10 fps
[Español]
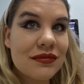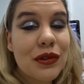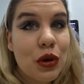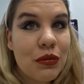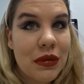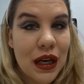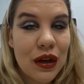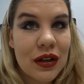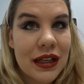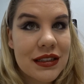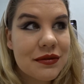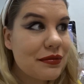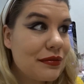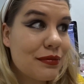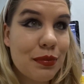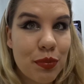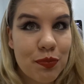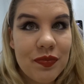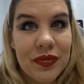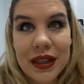un miércoles
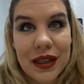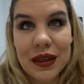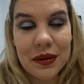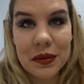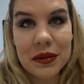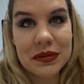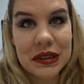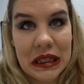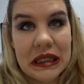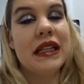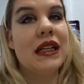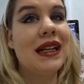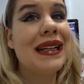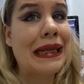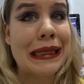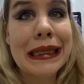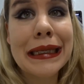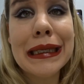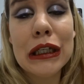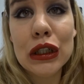y salir a la
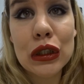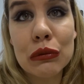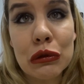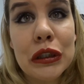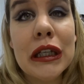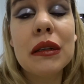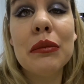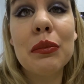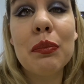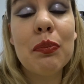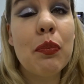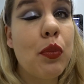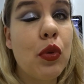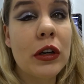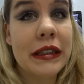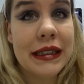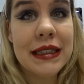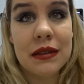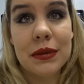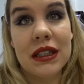calle como una
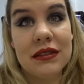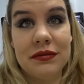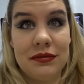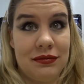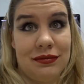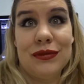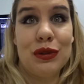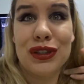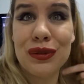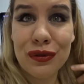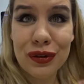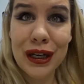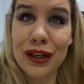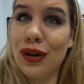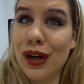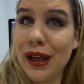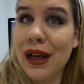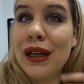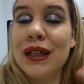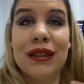puertísima. Como si me fuera yo
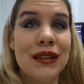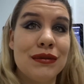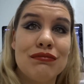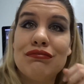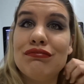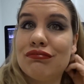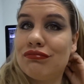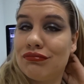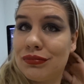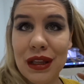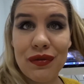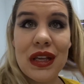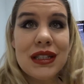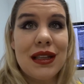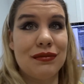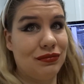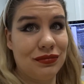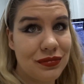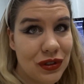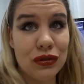ahora mm, de fiesta.
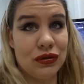No,